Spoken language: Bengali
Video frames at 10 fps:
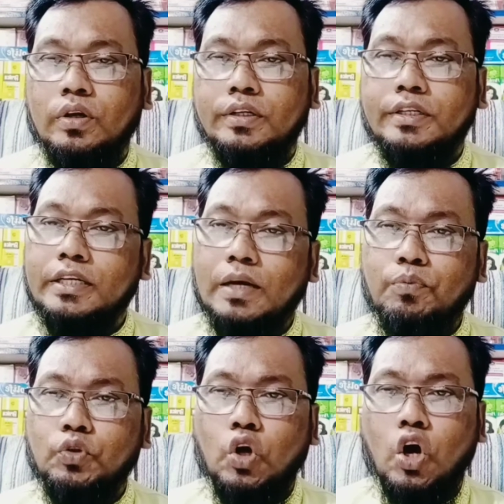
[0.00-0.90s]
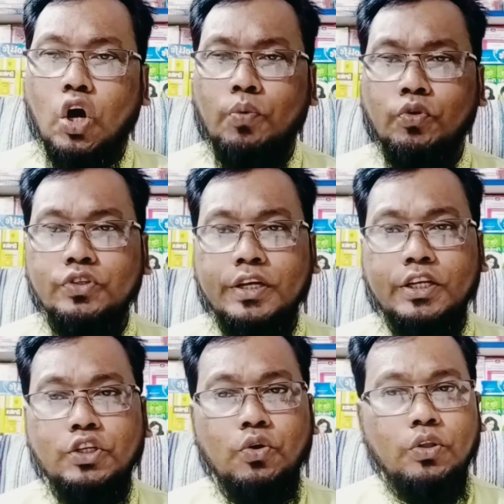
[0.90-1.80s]
ঠিকঠাক মতো হরমোন
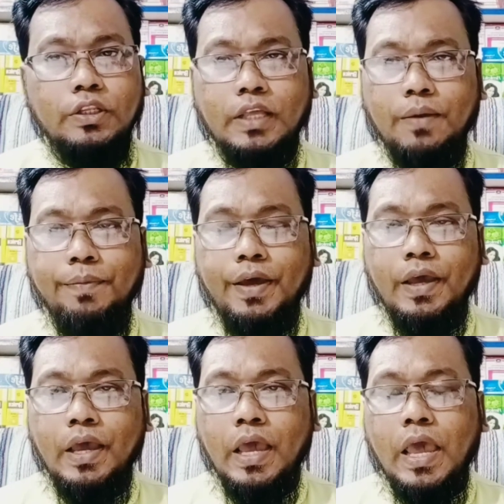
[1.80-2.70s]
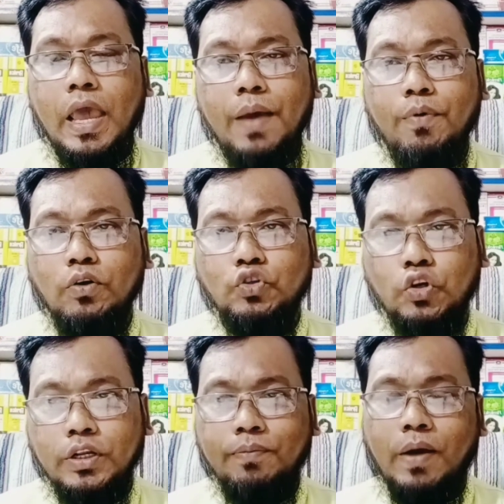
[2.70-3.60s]
সিক্রেশন হতে থাকবে এবং
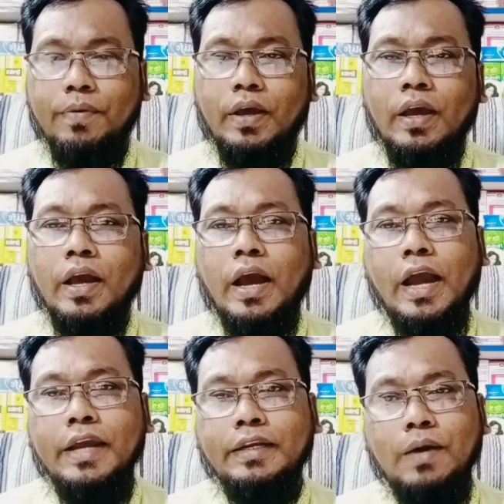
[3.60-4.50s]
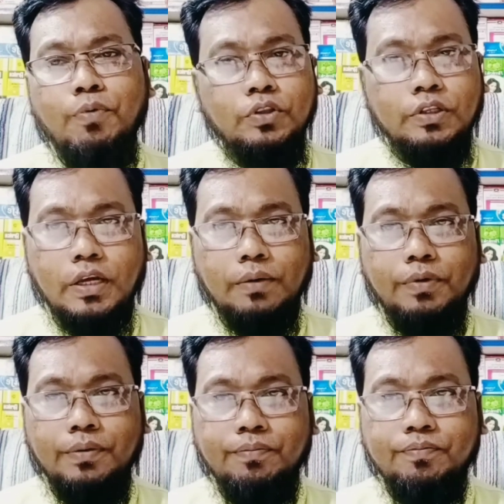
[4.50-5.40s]
সঠিকভাবে হাইট আপ হতে থাকবে
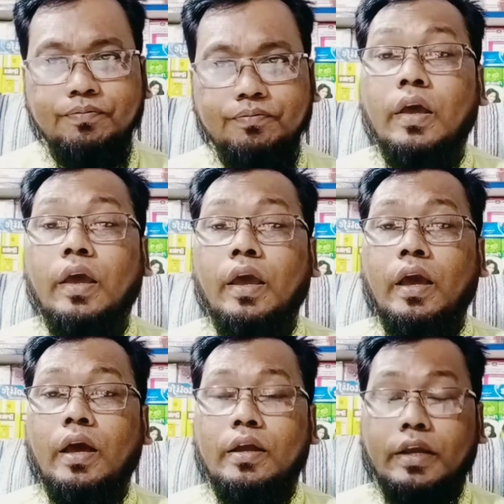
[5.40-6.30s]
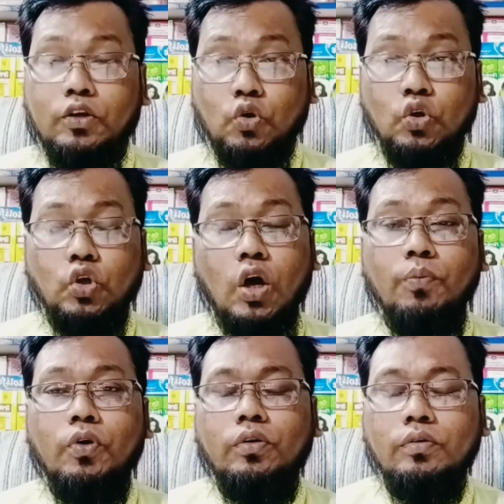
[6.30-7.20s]
আর এই গ্রোথ
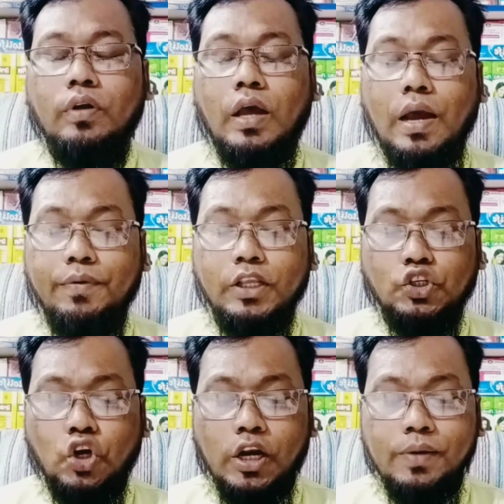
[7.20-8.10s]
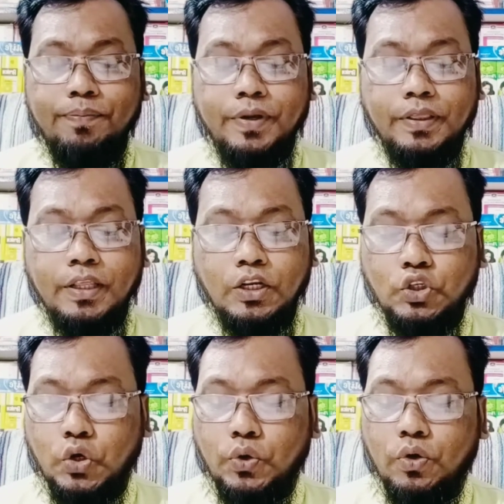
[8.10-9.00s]
হরমোন আমাদের শরীরের বৃদ্ধির
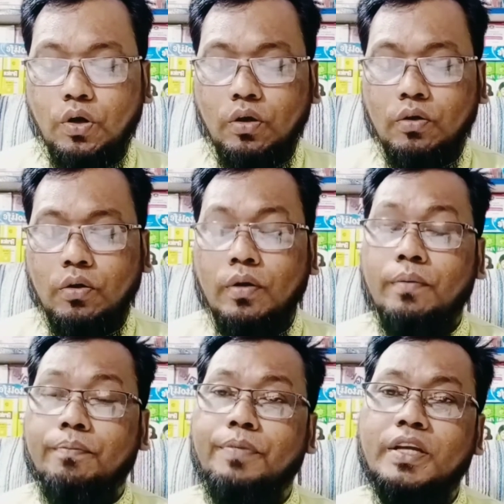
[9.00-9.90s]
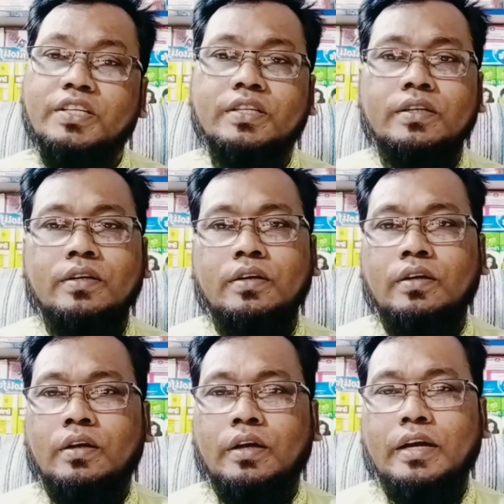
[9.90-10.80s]
জন্য বেশ
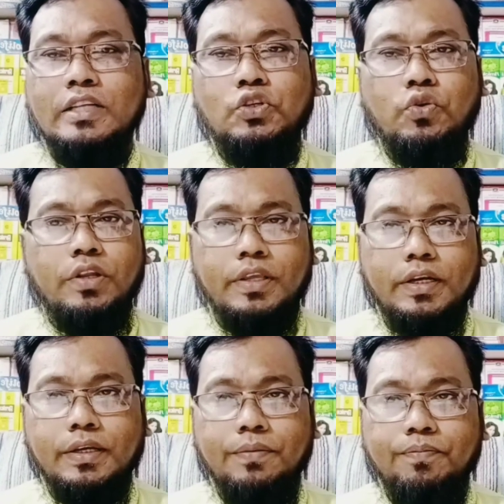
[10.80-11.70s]
কাজ করে থাকে